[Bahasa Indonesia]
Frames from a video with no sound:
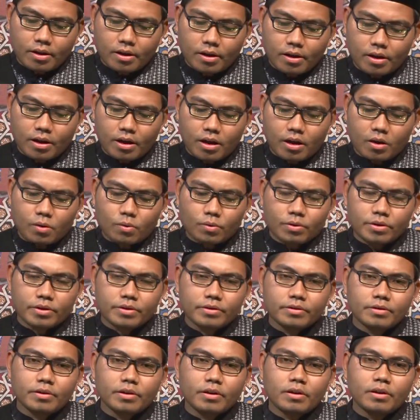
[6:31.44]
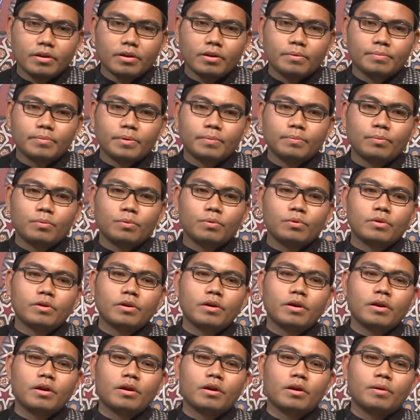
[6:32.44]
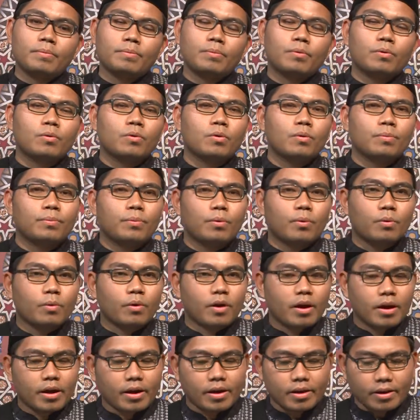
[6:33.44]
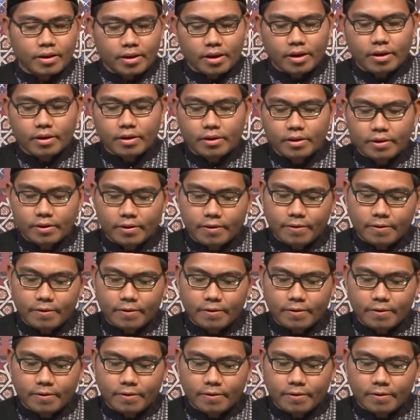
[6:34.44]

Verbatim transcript: Kalau kita membuka buku-buku akhlak,